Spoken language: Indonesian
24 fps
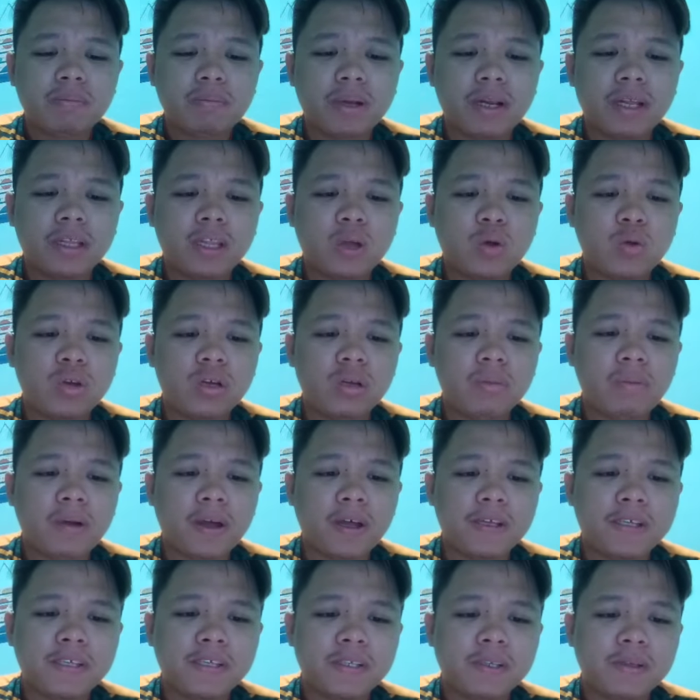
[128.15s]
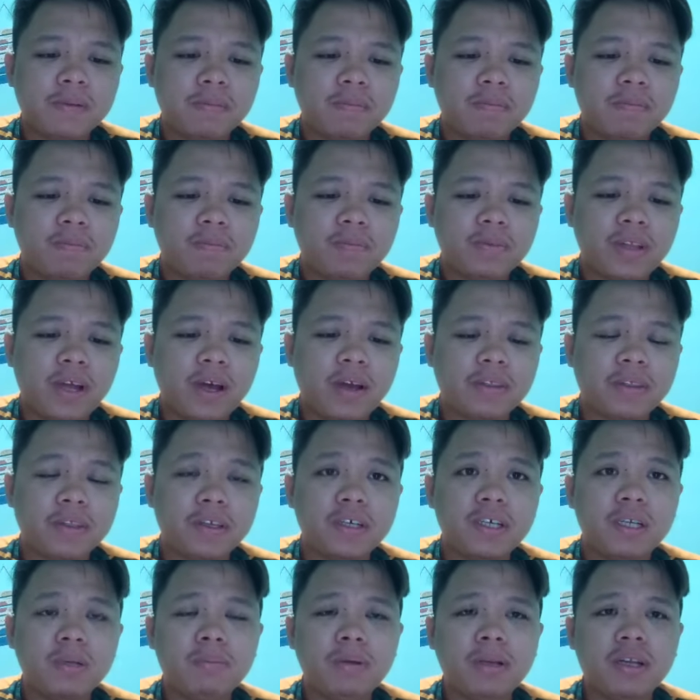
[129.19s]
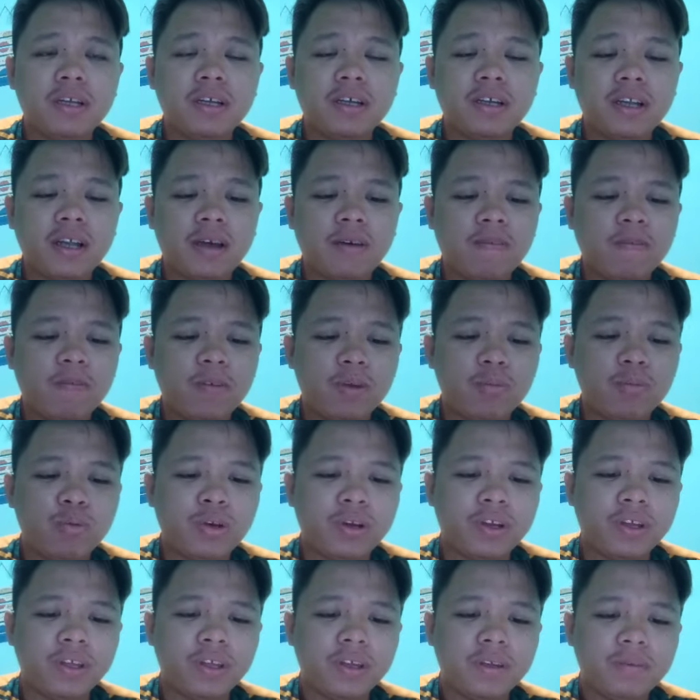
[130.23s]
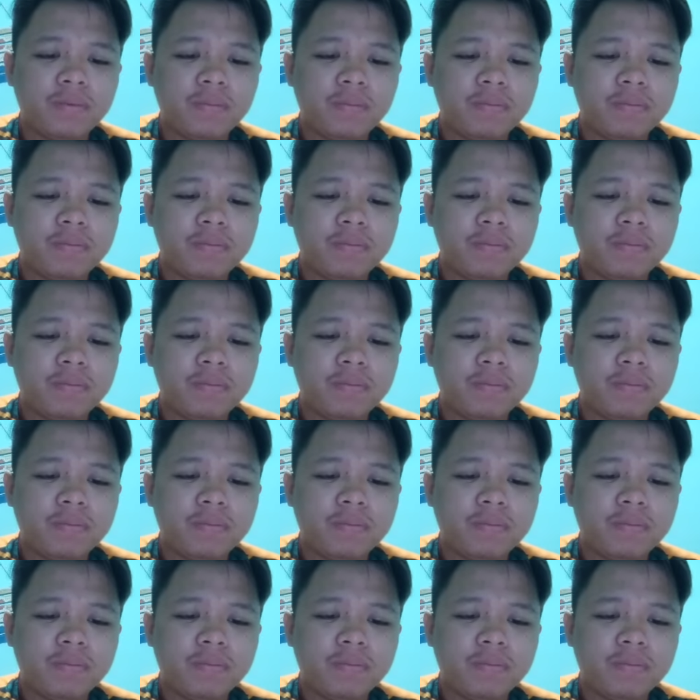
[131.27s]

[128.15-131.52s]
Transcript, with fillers: pada tahun lepas. Artikel pada 6 Februari.